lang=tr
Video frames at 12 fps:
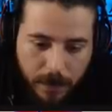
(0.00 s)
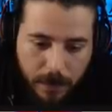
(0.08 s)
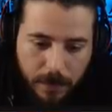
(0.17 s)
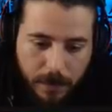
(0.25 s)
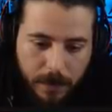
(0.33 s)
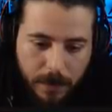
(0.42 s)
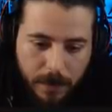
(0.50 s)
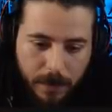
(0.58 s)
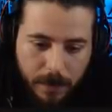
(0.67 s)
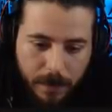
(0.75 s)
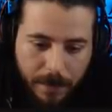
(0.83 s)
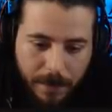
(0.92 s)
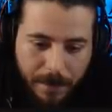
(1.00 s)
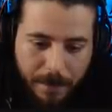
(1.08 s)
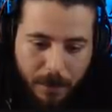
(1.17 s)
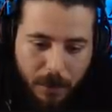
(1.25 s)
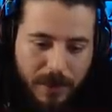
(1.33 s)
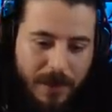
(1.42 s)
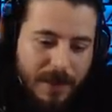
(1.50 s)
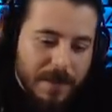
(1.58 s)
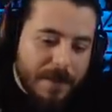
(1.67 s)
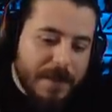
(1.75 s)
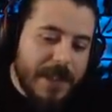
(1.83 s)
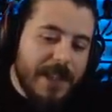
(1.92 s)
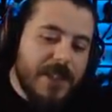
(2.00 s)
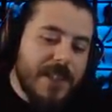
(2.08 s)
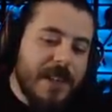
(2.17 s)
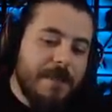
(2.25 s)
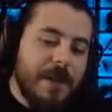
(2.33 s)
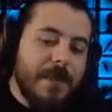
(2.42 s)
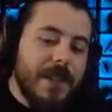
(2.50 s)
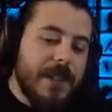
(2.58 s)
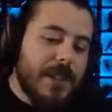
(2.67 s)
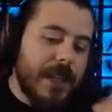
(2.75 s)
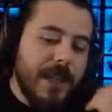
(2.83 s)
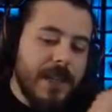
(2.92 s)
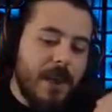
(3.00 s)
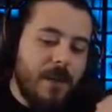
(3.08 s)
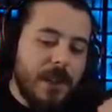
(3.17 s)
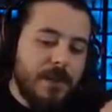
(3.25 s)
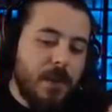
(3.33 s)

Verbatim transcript: Aa ben burada gençlerin bilmediği şey yavaş